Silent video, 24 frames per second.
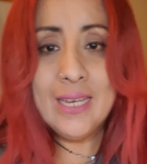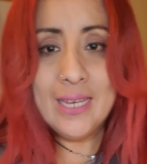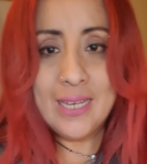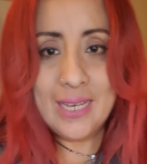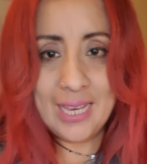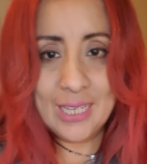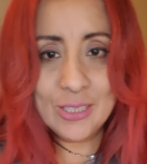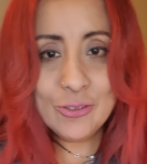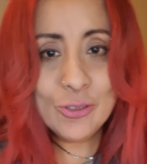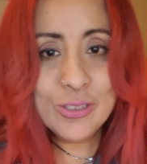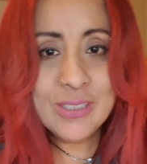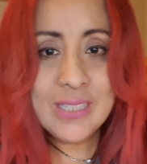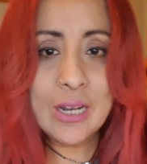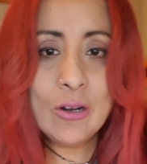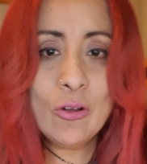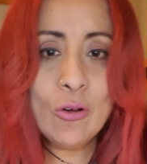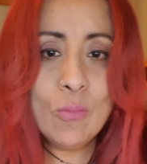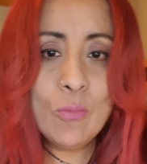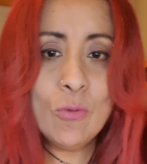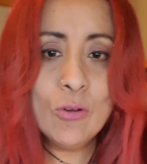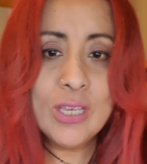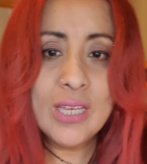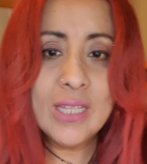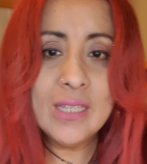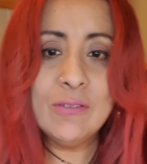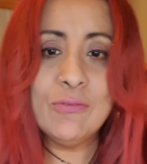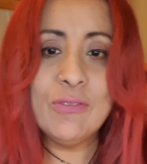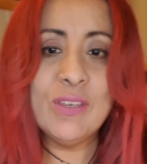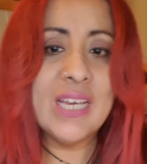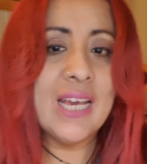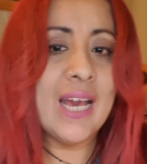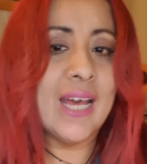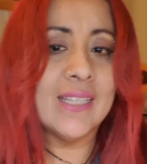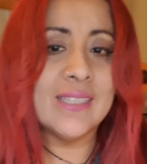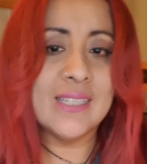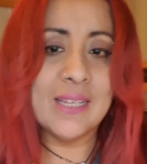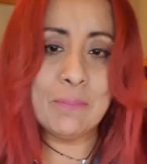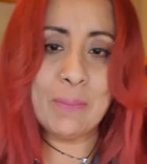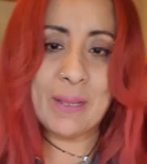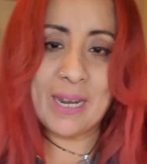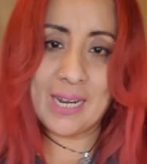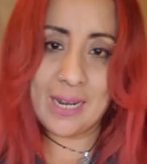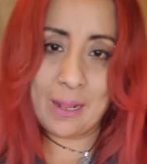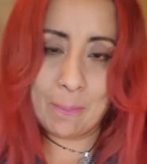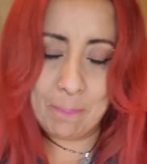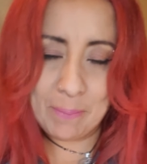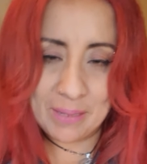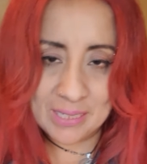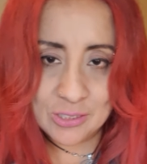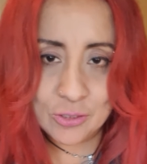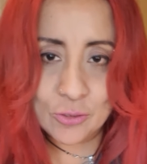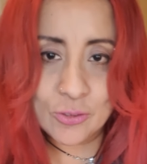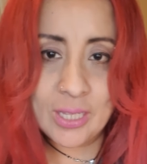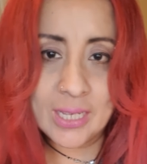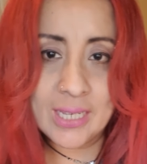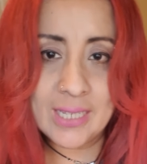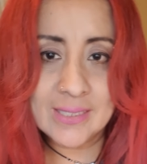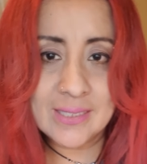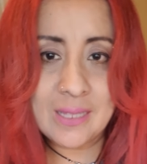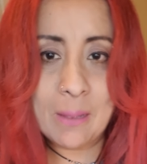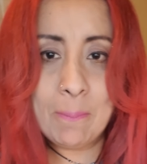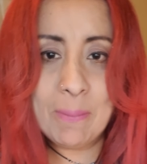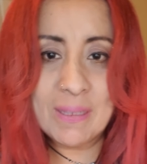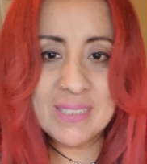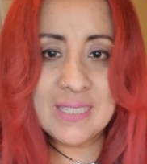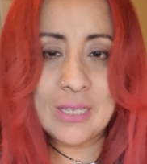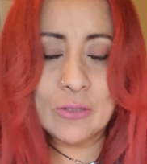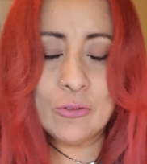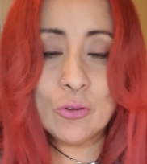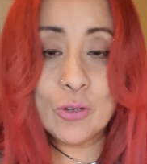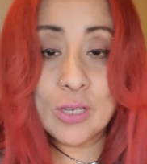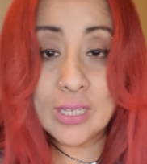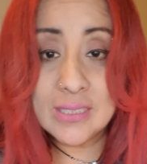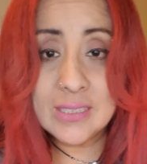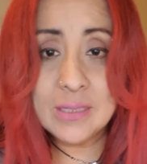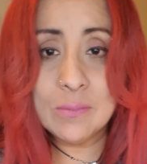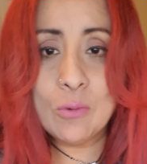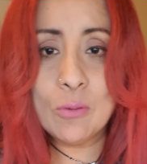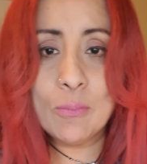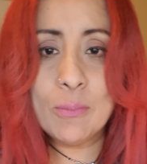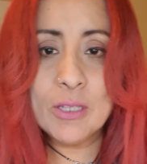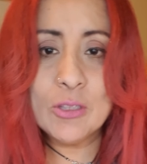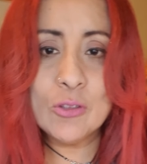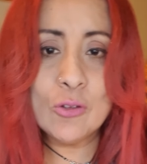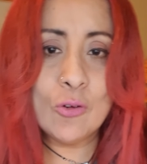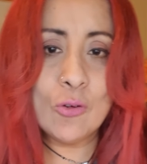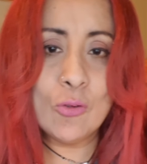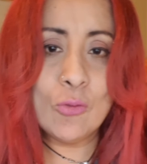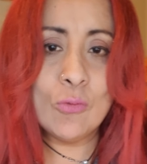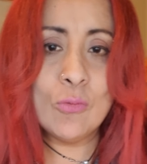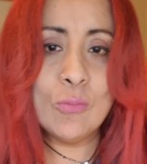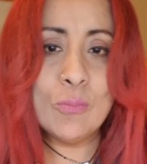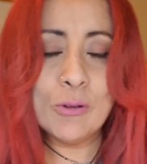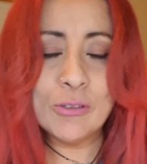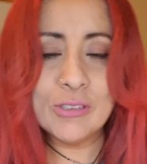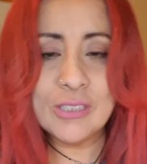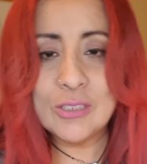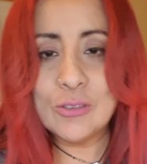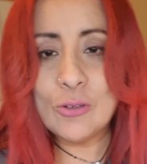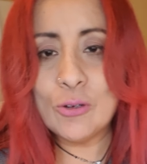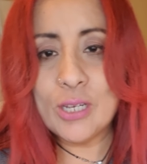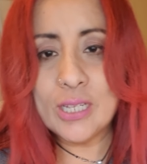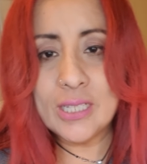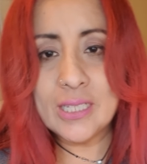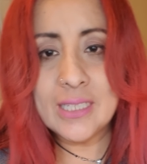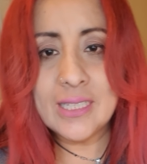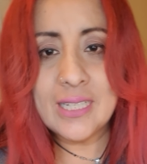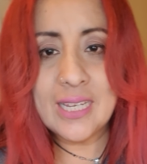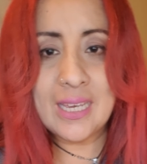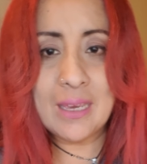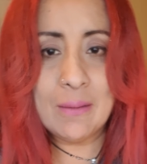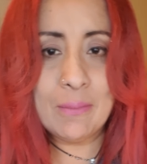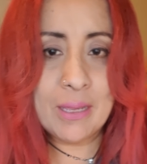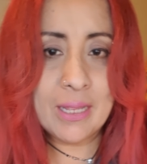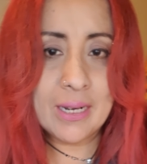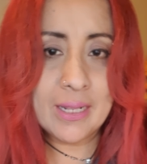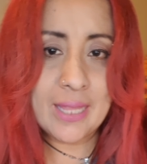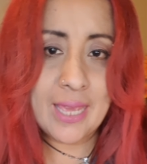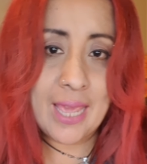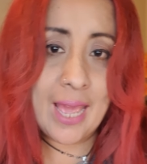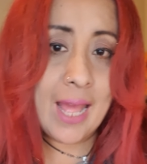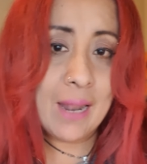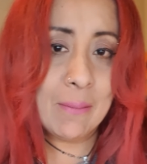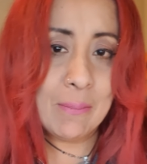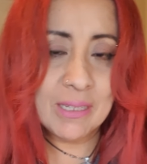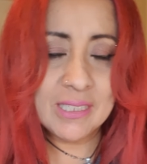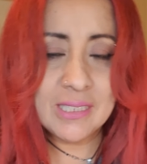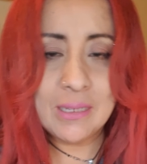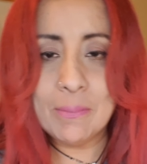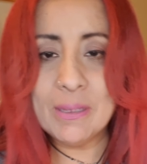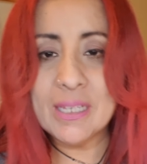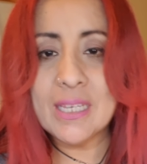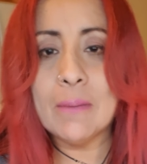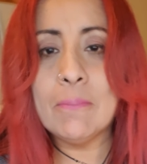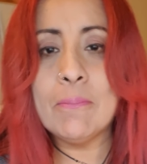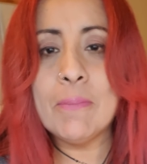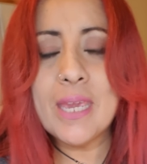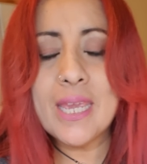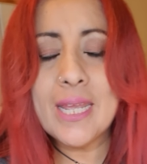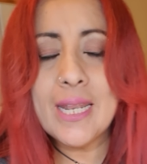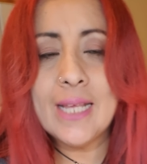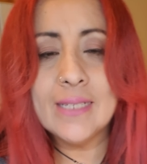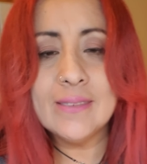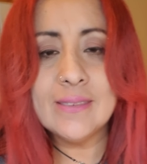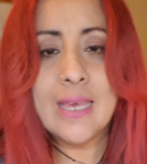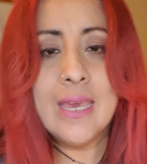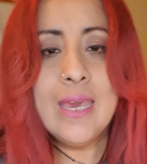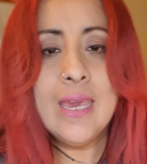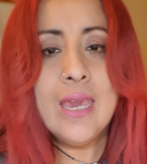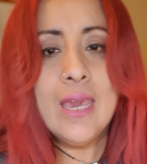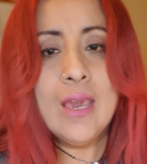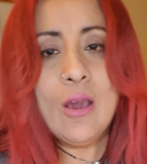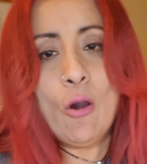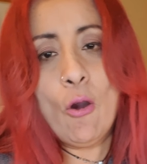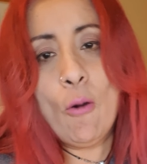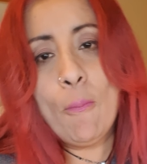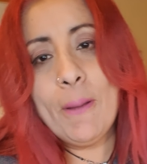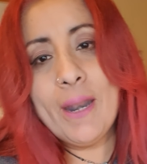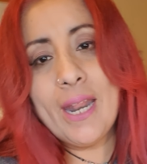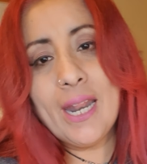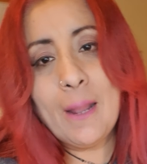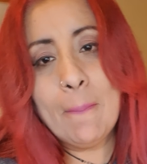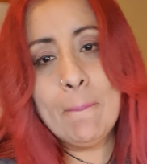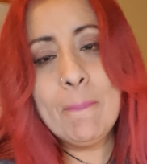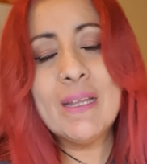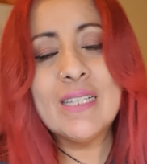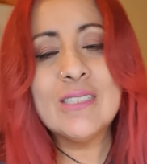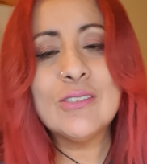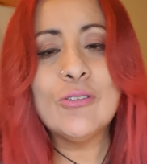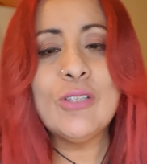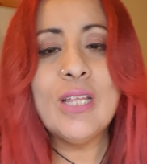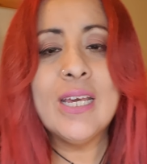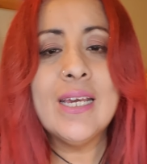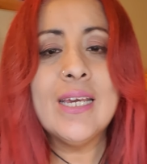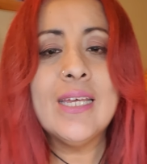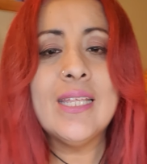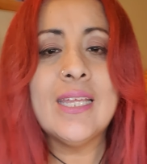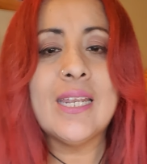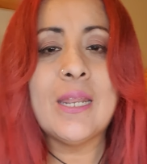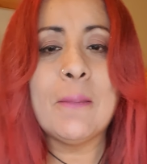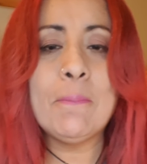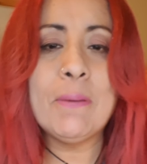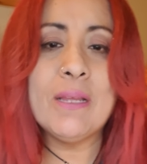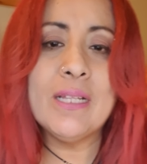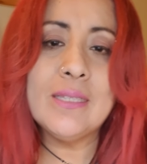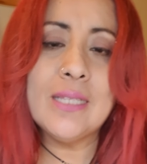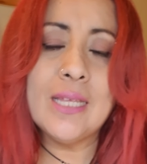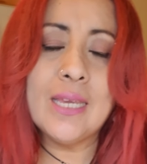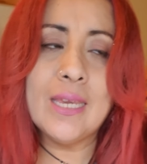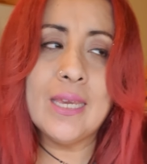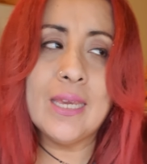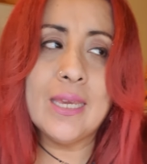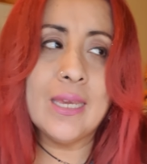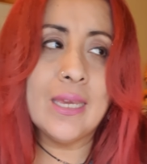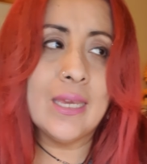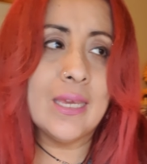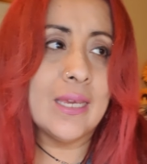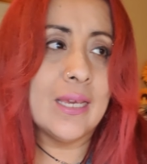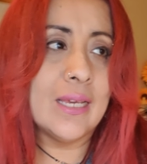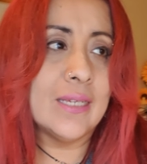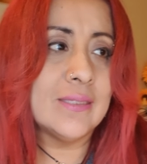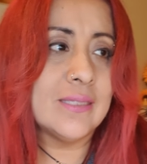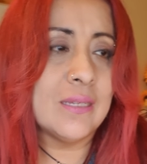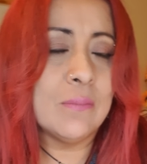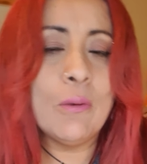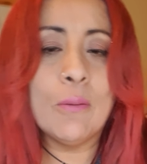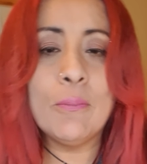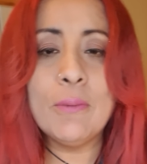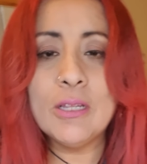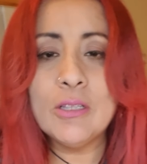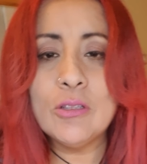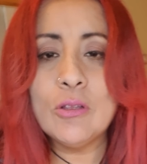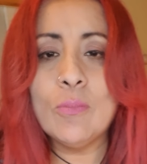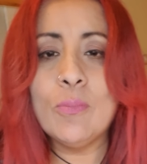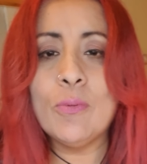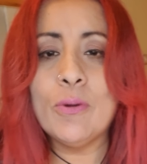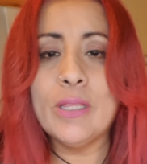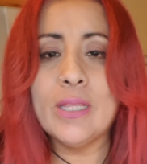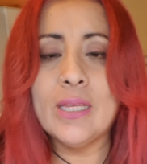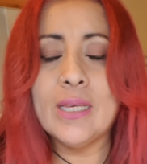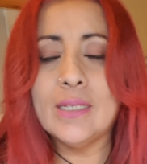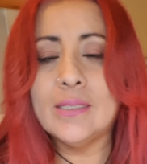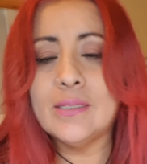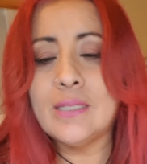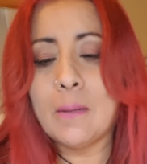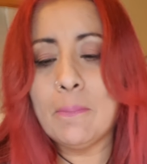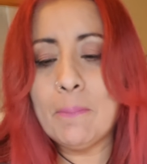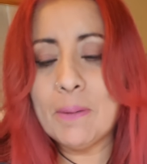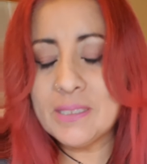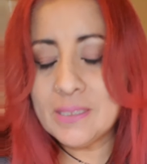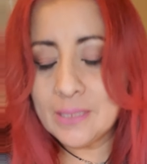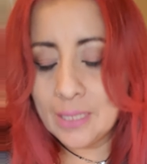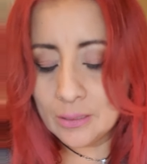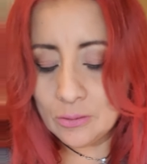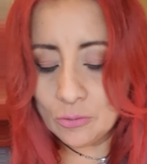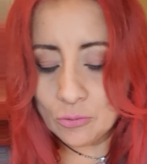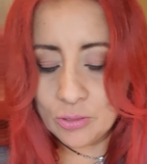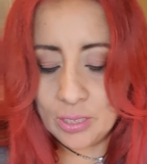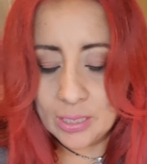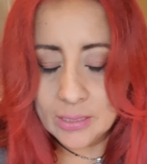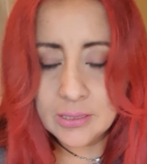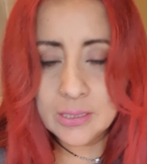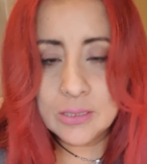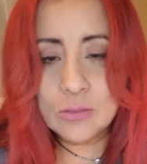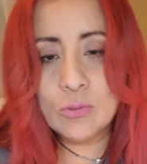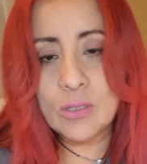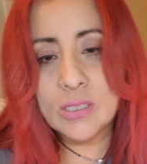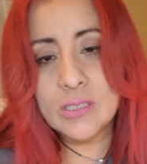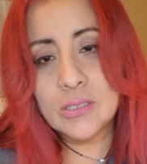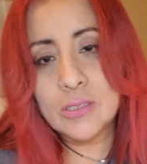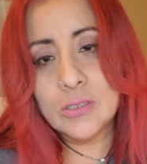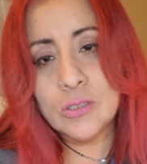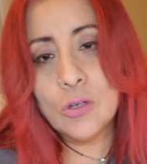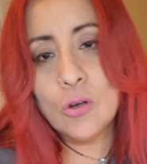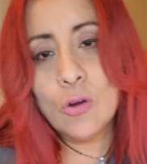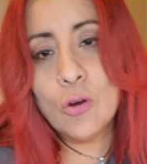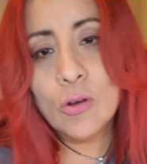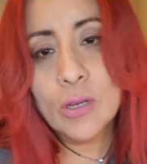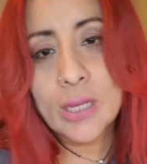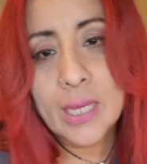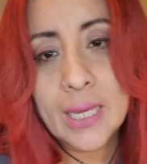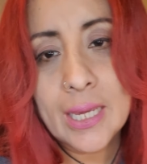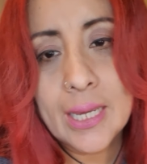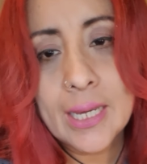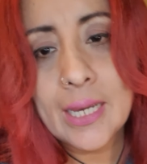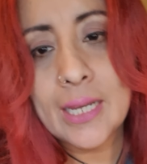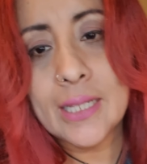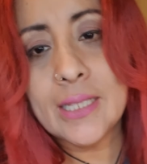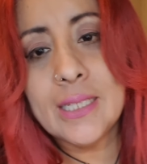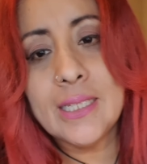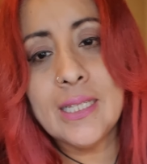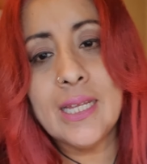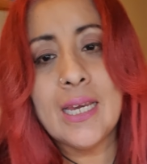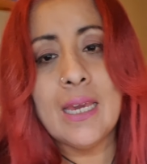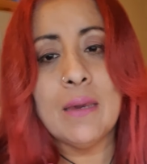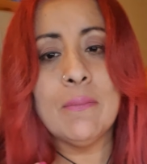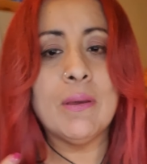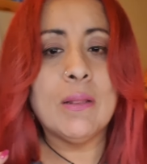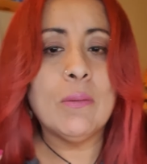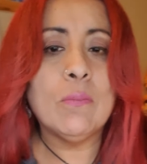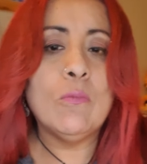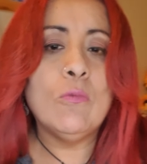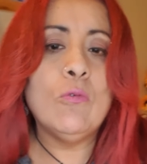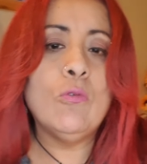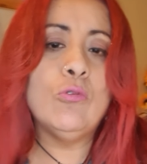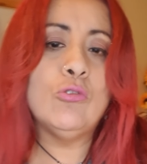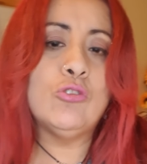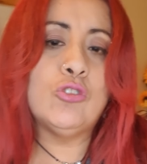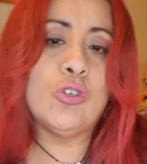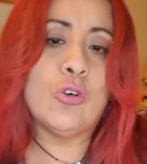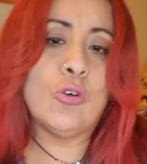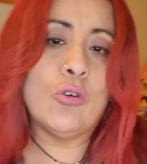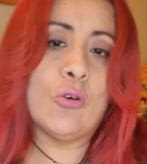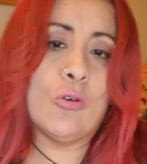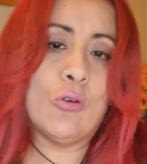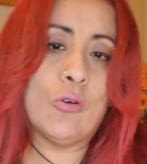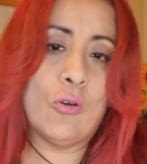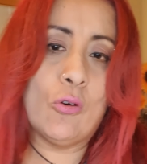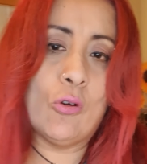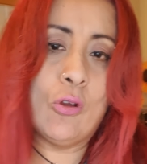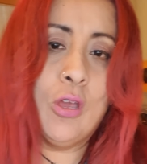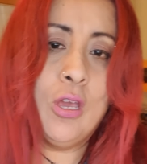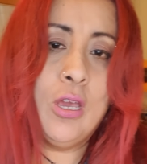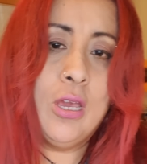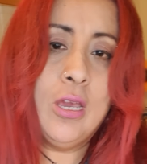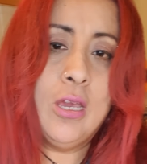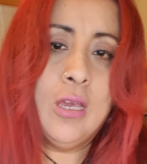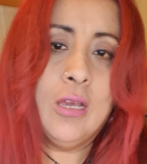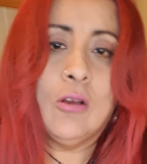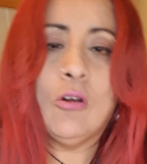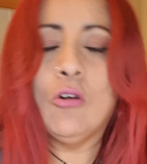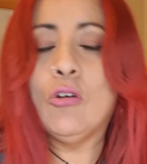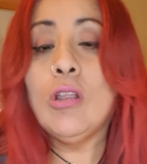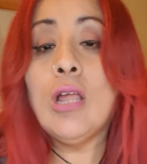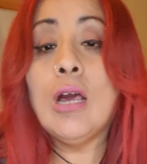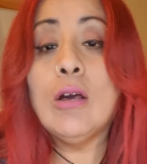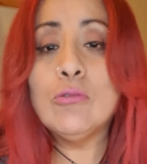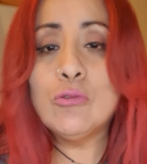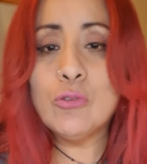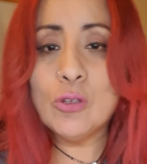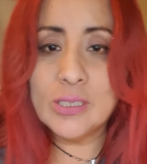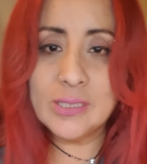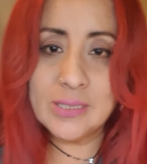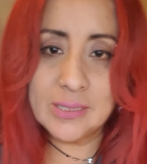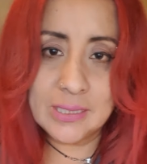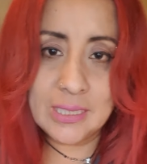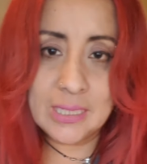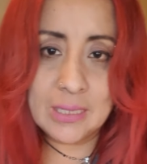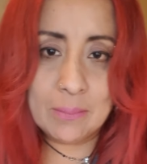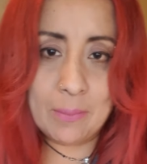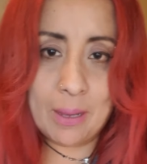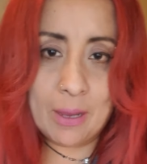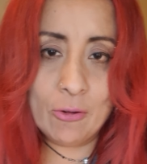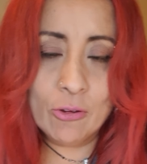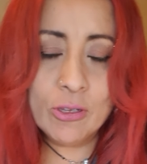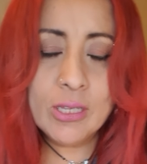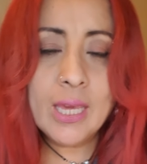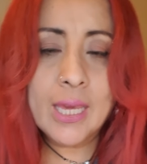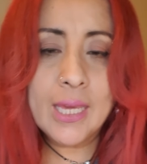Esto es algo muy edificante para las personas que están pasando en este momento un proceso que tiene que ver de almas, llamas gemelas, o para las personas que de repente en este momento pueden estar pasando una situación eh, que tiene que ver mucho con, con la autoestima, ¿ok?